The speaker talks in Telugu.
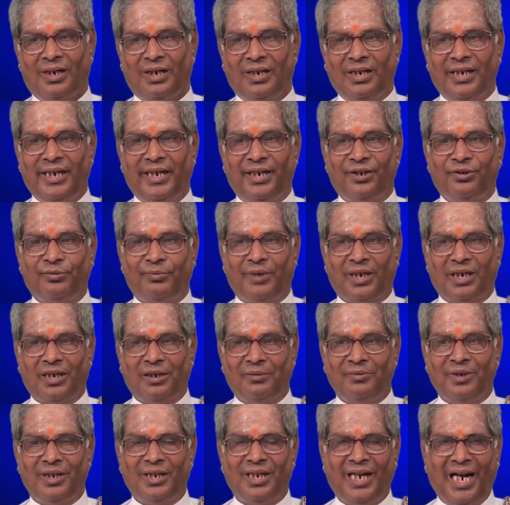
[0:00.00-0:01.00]
అంటే ఇటు మెట్ట
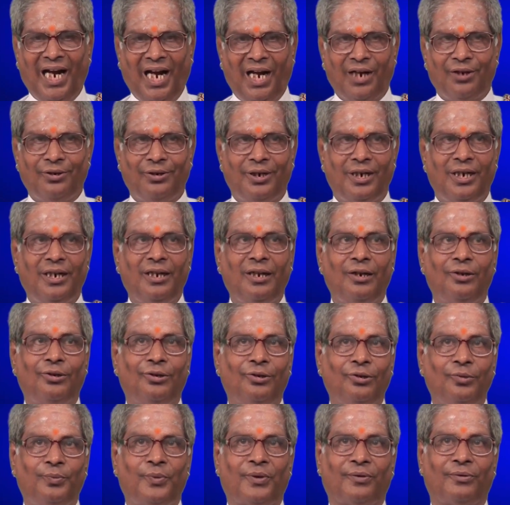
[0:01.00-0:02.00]
మీద అటు
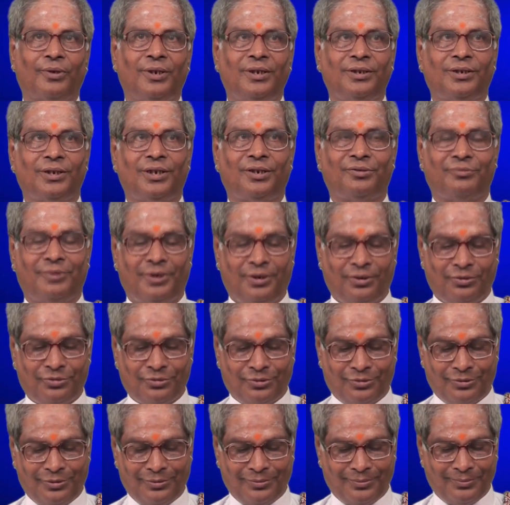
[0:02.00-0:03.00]
నీళ్లలోనూ ప్రవహించేటువంటి
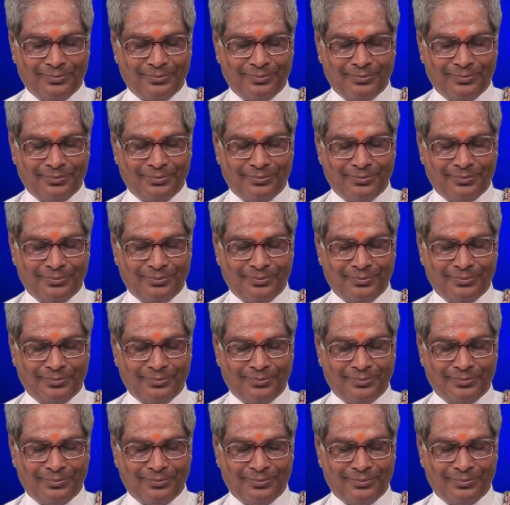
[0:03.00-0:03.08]
చోట్ల